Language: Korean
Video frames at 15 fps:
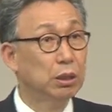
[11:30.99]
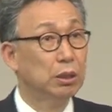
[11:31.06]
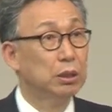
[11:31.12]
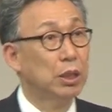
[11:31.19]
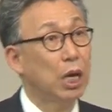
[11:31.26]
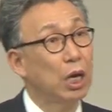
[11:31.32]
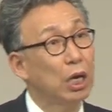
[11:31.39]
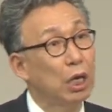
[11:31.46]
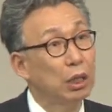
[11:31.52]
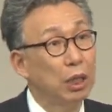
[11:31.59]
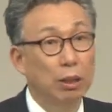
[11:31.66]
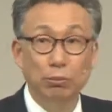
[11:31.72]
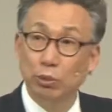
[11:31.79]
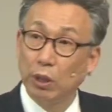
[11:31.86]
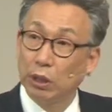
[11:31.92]
사과
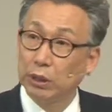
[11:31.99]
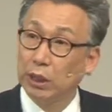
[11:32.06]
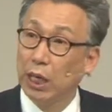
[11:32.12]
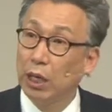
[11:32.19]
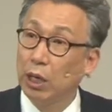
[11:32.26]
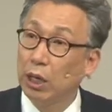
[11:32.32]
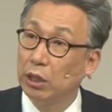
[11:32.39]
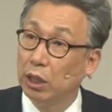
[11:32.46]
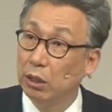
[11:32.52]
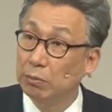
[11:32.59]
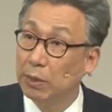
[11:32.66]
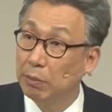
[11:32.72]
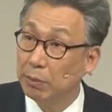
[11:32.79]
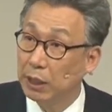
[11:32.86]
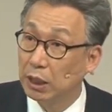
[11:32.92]
나무가 사과
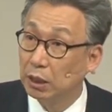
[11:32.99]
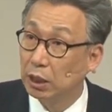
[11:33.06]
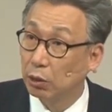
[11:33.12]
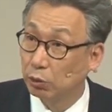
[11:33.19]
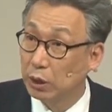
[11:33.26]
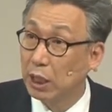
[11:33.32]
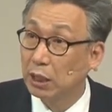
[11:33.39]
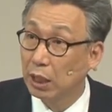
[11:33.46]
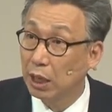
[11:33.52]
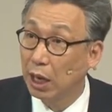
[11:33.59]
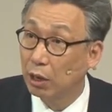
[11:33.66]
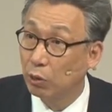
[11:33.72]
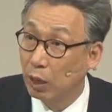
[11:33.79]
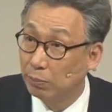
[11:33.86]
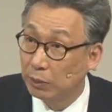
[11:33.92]
열매 맺었다고
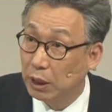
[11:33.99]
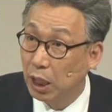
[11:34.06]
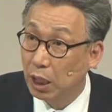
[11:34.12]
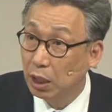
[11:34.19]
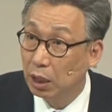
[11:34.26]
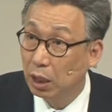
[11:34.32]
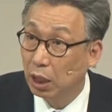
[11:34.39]
상달라고 합니까?